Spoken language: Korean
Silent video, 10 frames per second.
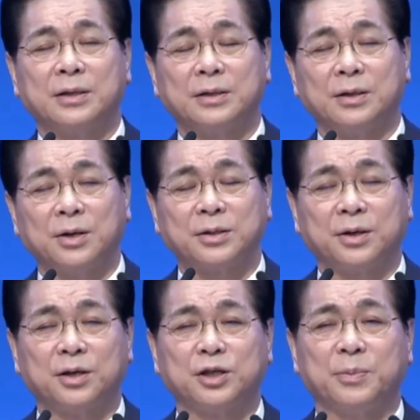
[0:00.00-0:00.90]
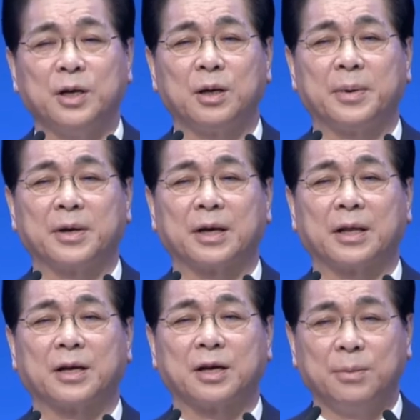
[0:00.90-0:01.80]
영적 리더십을 잃어버리게
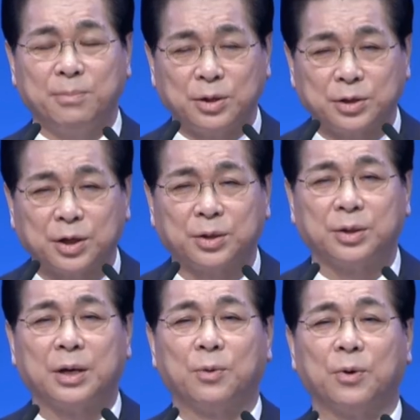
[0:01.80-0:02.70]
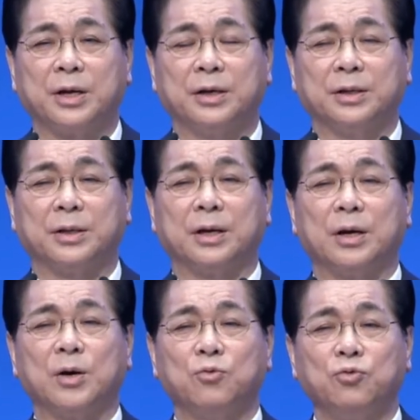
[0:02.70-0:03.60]
된 근본적인 원인은
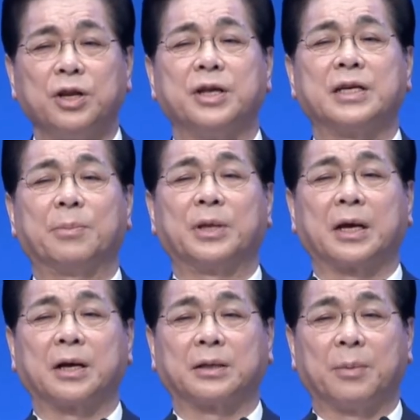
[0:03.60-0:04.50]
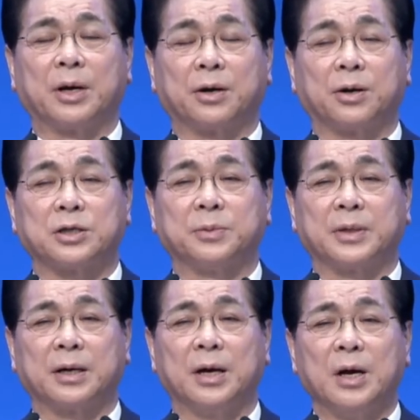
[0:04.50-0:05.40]
우리들이 잘못했기 때문에 그런
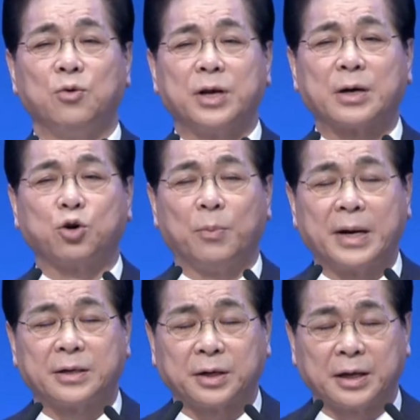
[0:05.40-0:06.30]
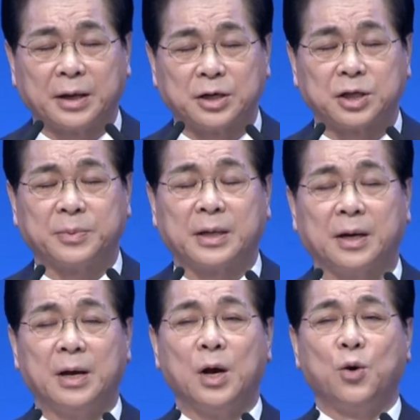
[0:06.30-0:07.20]
것입니다. 우리가 교만해서 그렇게 된 것입니다.
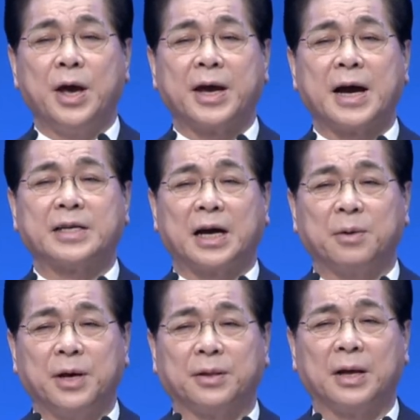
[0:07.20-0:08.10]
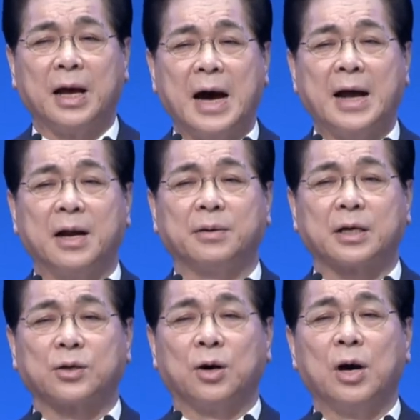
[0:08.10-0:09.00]
회개하지 않으면
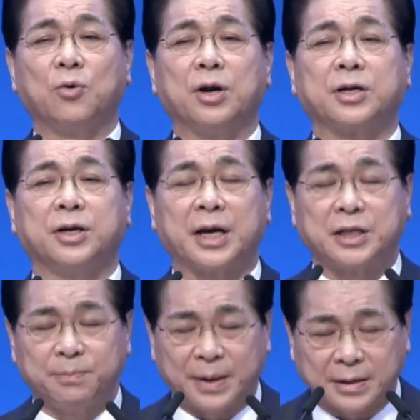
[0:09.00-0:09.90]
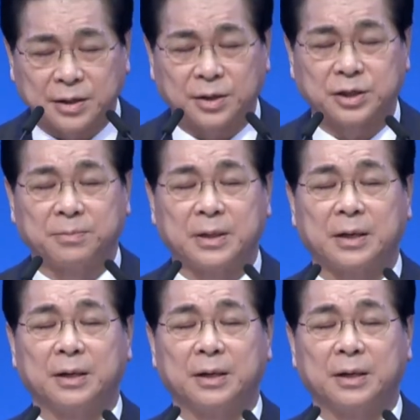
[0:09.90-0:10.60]
하나님께서 우리를 크게 심판하실 것입니다.